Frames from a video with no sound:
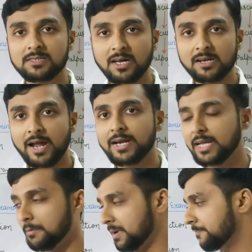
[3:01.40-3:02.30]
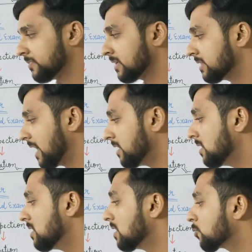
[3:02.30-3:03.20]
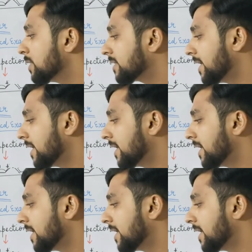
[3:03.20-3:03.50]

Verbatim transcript: पास कर रहा है डे में देन कोई